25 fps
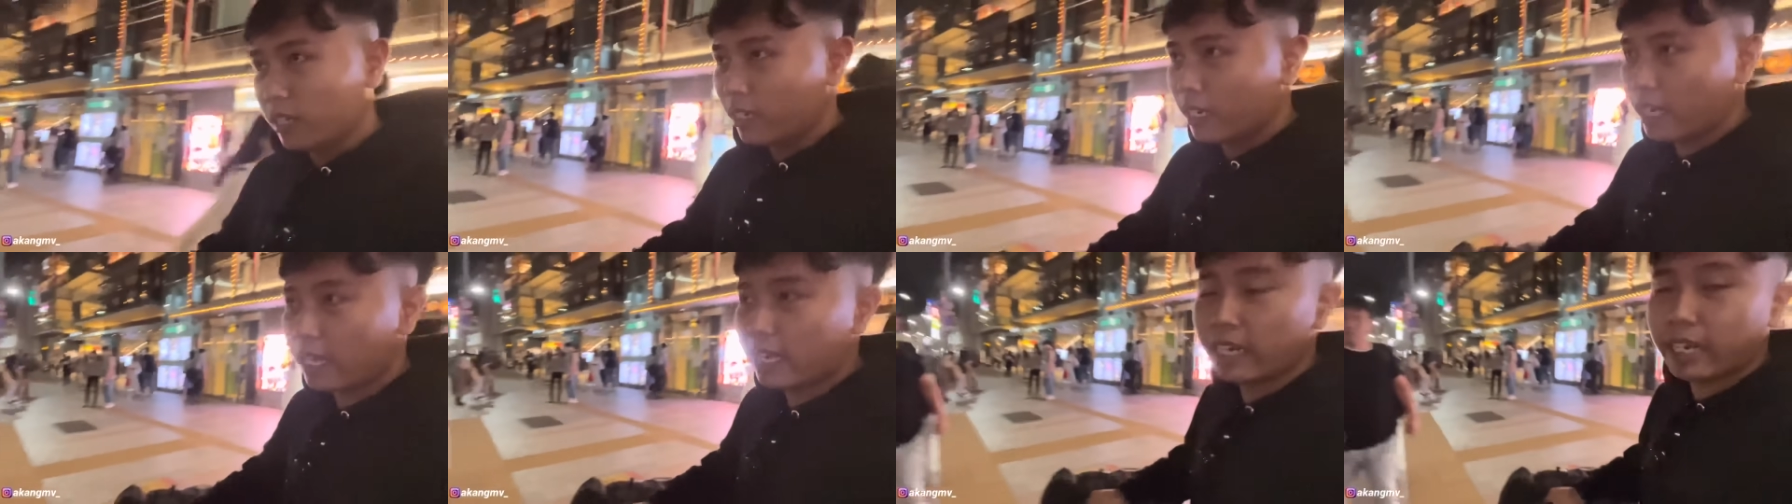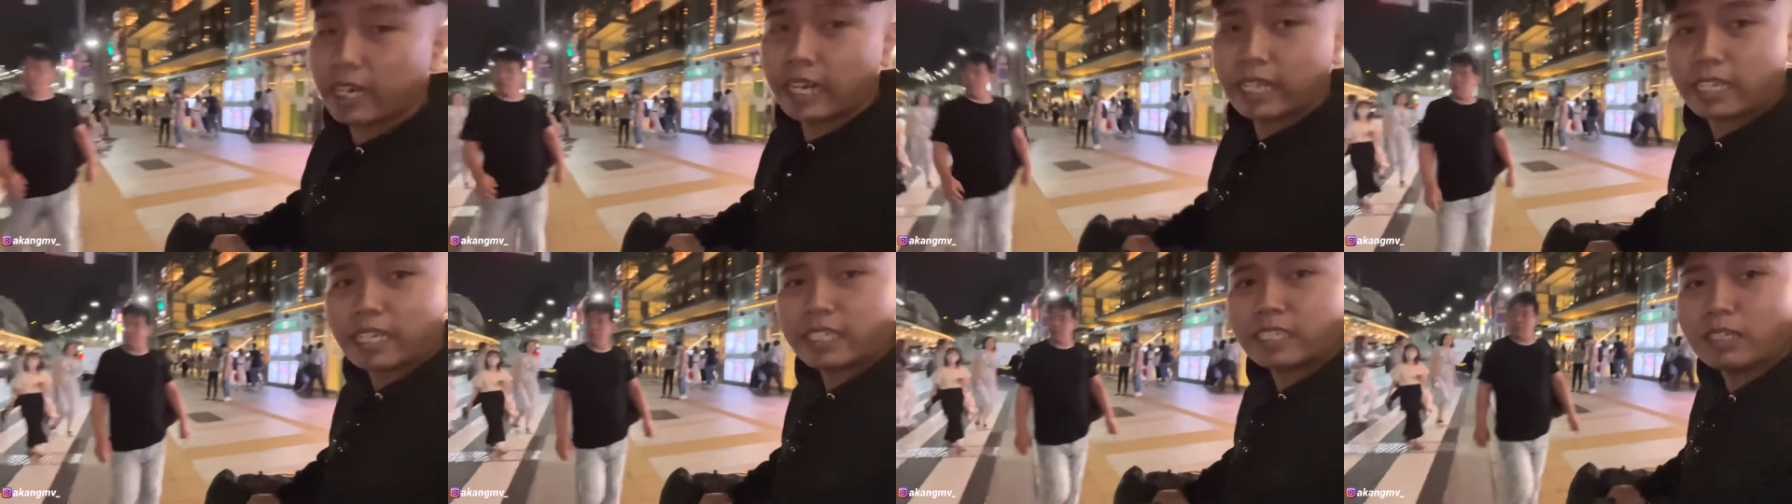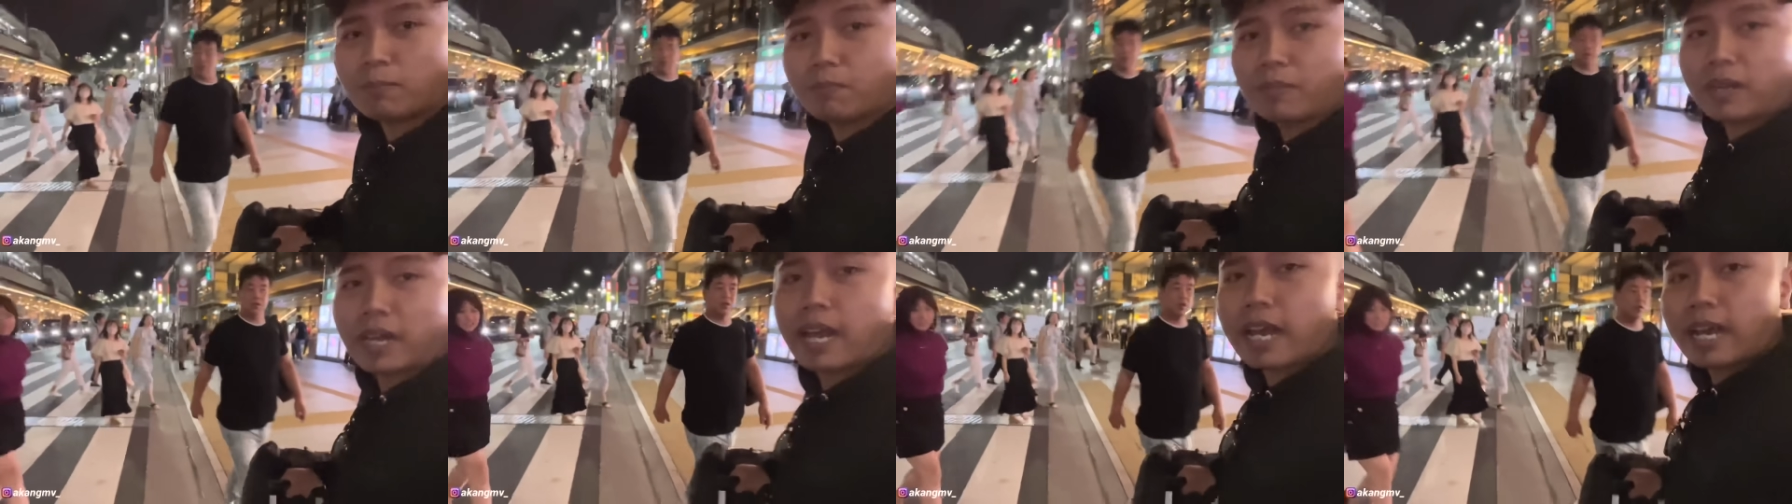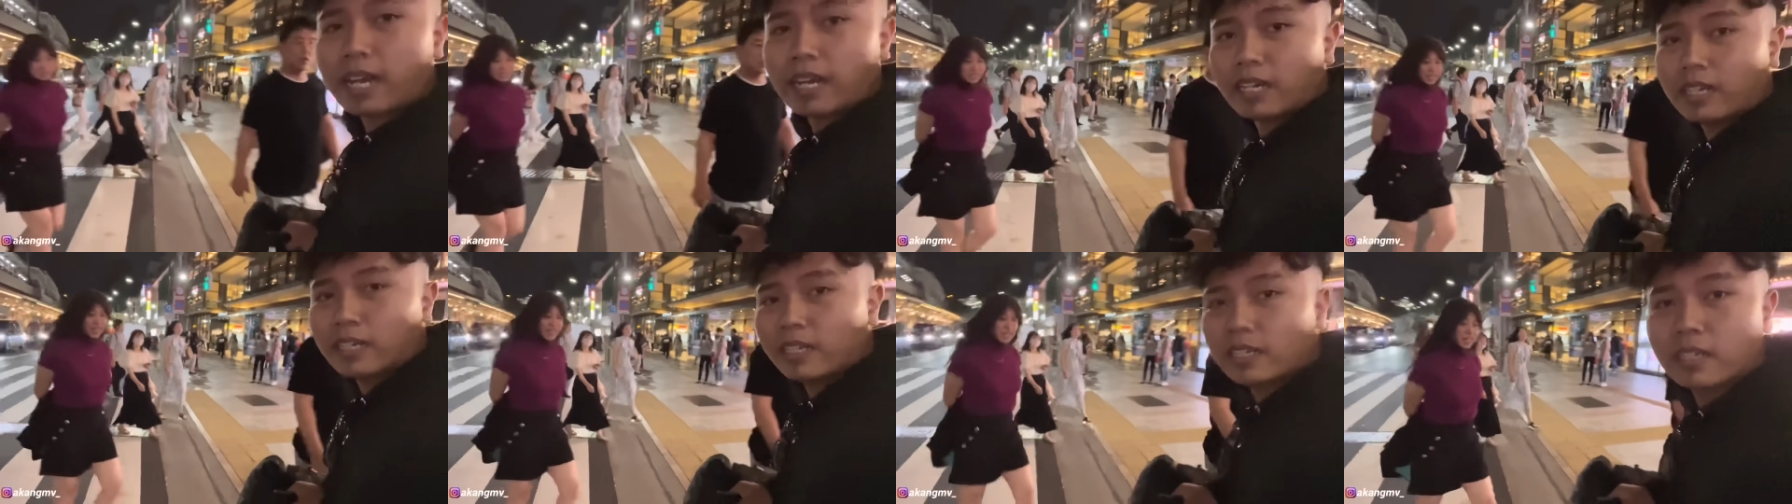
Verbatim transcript: nah ini kita nyebrang